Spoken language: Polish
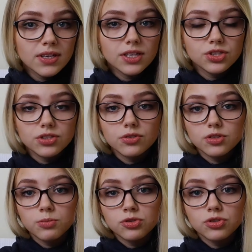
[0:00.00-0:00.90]
należy
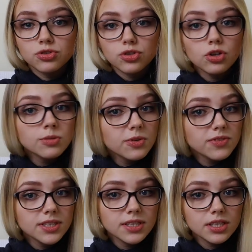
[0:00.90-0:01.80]
rozpocząć
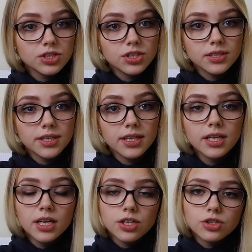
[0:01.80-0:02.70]
odpowiednie leczenie,
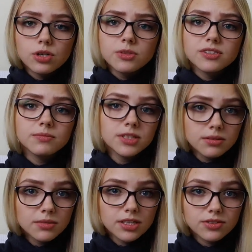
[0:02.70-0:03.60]
żeby
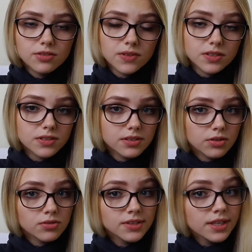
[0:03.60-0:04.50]
zminimalizować
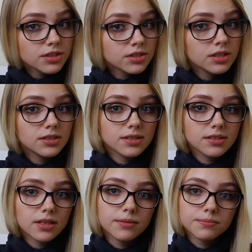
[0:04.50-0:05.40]
ryzyko zakażenia
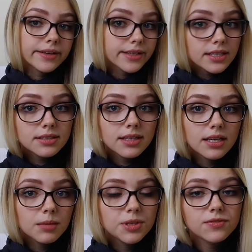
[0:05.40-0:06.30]
dziecka. Kiedy
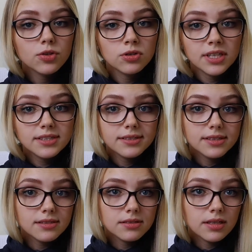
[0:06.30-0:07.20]
najlepiej wykonać
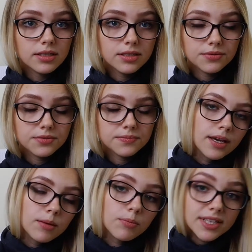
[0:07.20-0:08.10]
test na HIV?
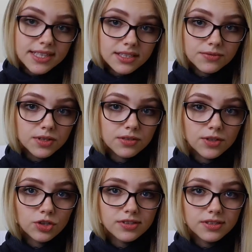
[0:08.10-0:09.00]
Badanie
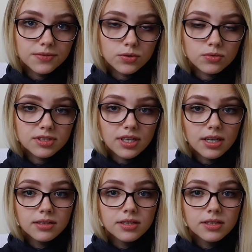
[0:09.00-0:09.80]
wykrywające wirusa